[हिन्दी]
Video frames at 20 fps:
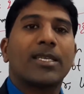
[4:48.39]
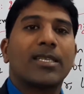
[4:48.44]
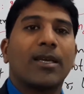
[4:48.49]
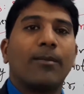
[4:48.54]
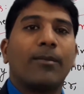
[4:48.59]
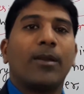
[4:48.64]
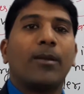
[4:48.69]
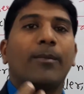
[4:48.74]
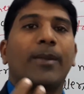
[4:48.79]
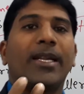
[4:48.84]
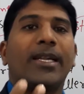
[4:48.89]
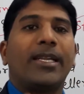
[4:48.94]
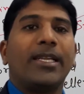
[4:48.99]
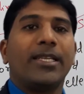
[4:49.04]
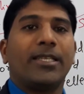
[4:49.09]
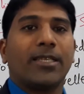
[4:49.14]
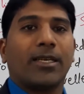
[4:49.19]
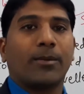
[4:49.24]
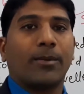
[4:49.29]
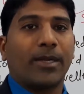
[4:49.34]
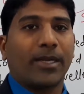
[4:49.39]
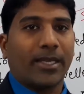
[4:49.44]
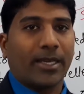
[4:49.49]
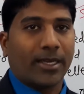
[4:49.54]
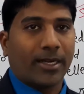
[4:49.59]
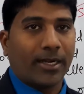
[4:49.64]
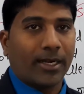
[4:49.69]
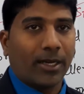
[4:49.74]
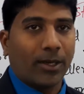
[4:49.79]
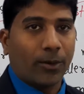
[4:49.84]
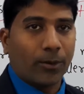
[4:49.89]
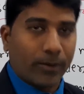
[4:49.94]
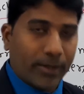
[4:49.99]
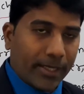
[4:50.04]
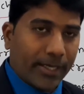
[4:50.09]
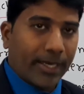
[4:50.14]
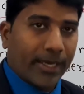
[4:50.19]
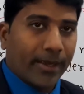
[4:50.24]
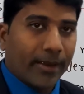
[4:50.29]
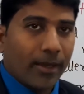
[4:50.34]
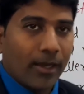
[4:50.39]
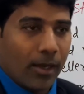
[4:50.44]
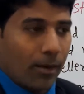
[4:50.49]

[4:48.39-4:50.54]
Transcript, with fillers: सामने मैं टीचर बन के खड़ा हूँ ठीक है